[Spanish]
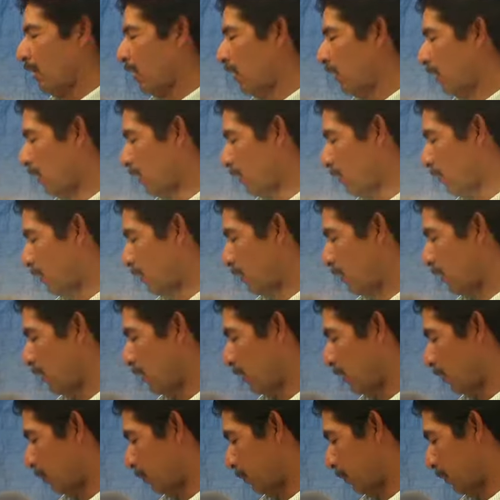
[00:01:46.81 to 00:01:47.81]
para que la,
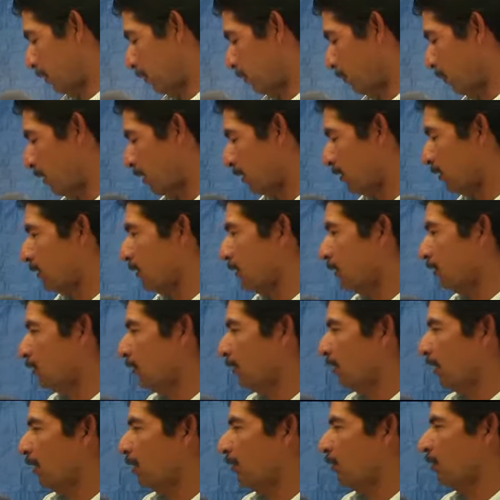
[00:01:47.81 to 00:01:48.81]
la pintura se
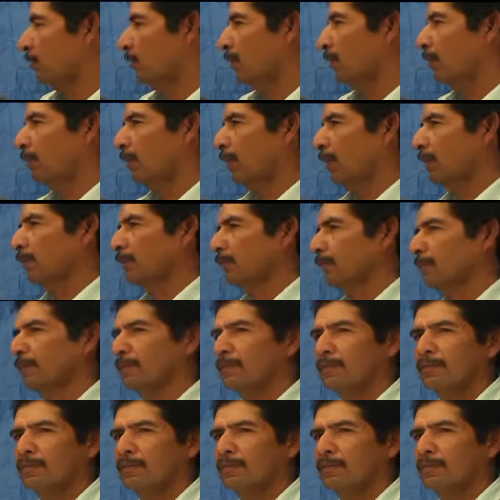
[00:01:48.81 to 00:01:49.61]
siga conservando.